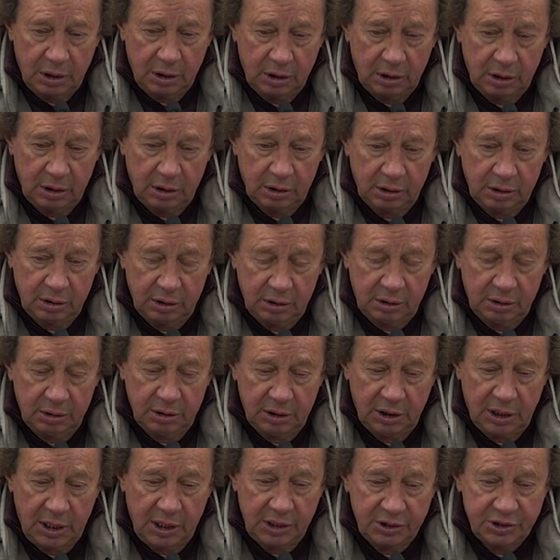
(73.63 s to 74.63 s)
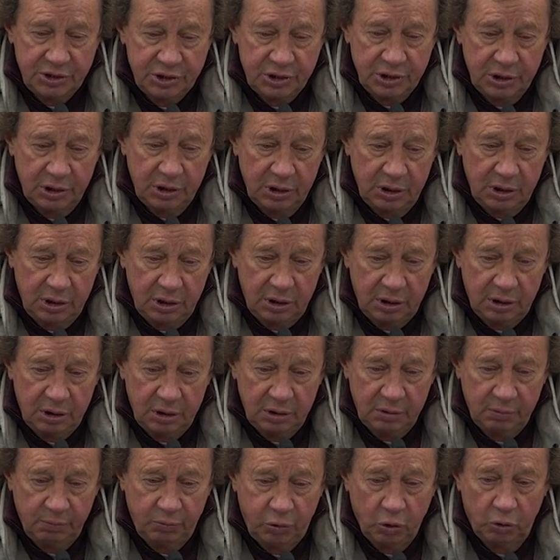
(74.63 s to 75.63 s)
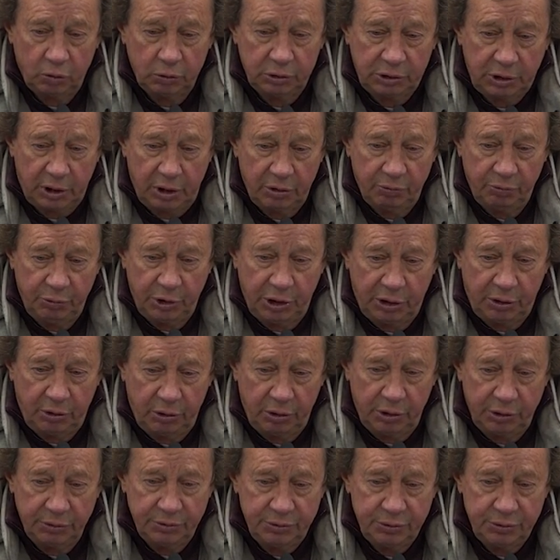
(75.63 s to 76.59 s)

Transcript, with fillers: Дальше полутравмированный